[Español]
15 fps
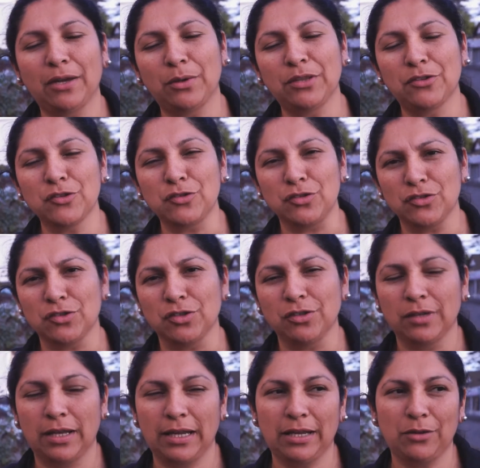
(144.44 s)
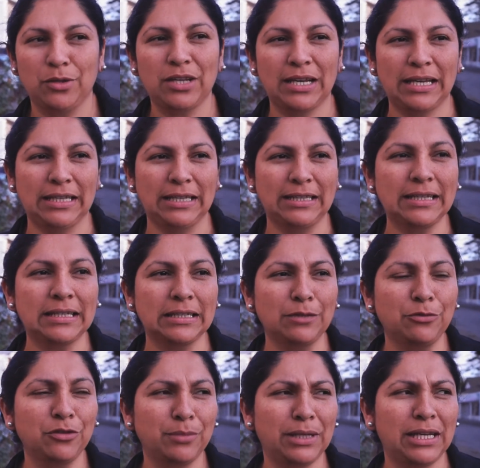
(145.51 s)
a nuestros socios, eh, nuestras
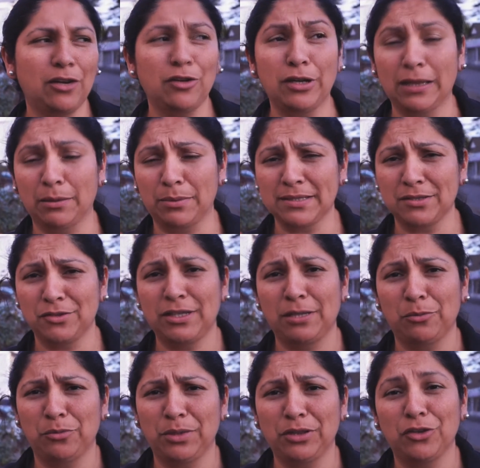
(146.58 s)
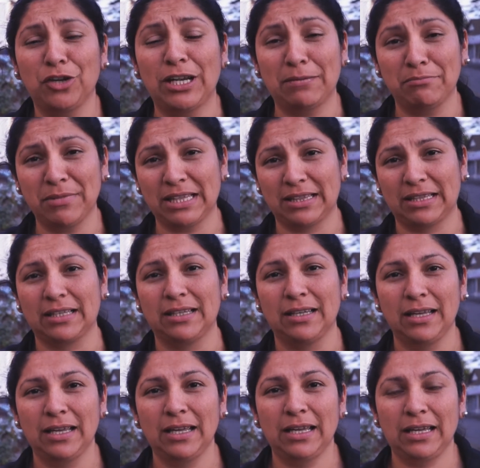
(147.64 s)
530 familias, lo que está pasando hasta el momento con la enmienda,
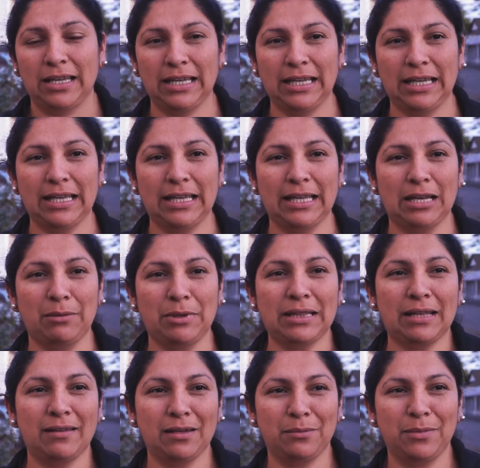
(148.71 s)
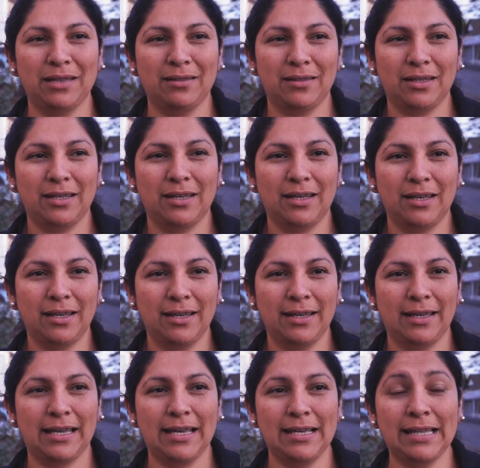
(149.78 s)
eh, que lamentablemente
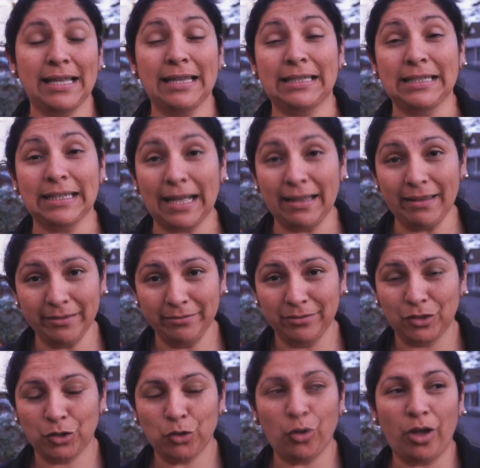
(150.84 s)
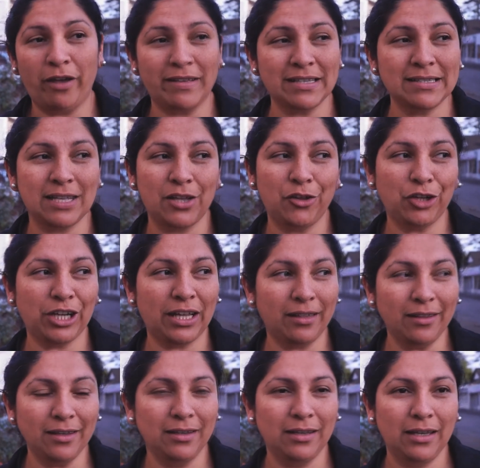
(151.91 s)
está estancada, no ha avanzado
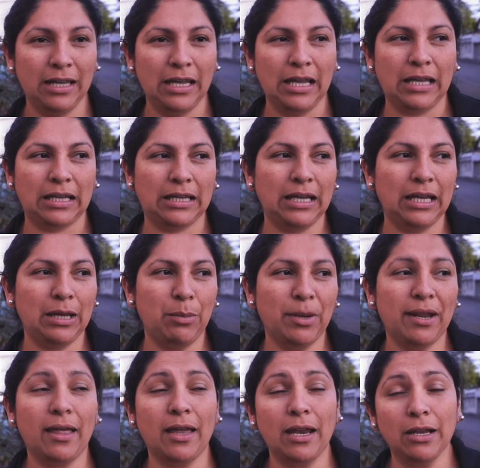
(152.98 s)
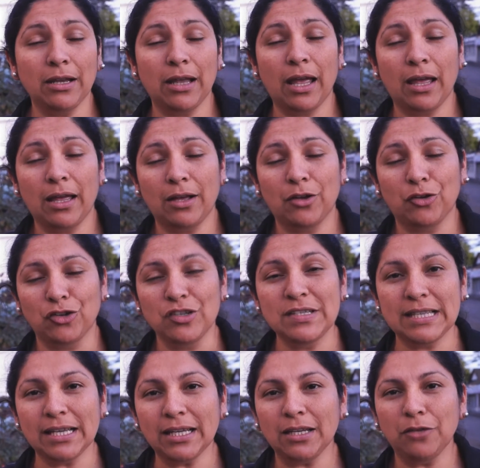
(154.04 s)
nada, y para dar a
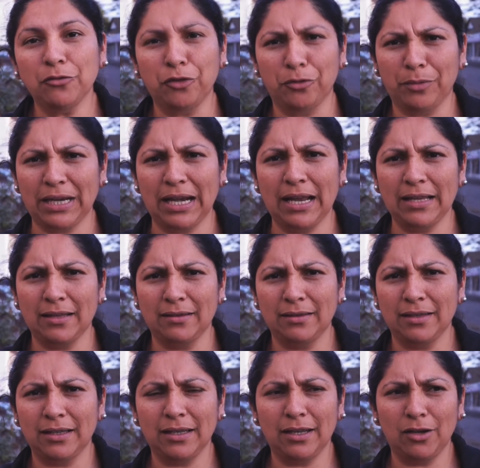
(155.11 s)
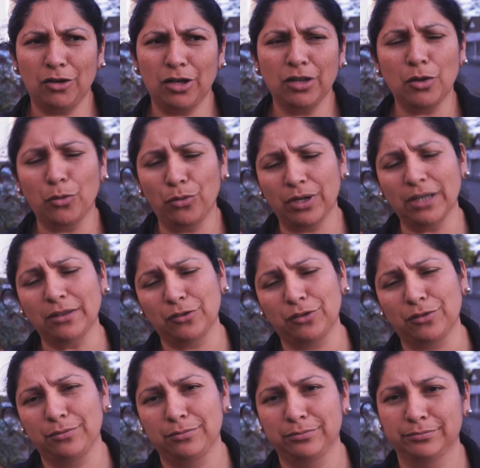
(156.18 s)
conocer e informar a la gente lo que está
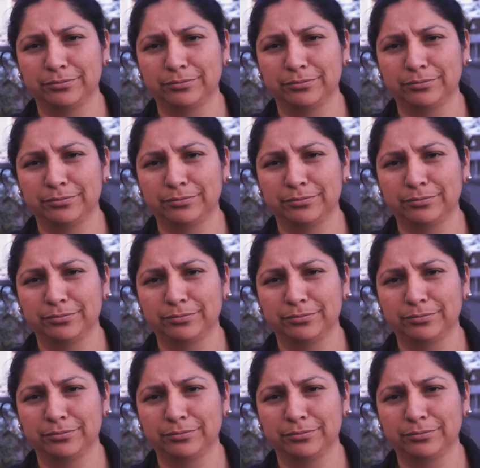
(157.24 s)
ocurriendo.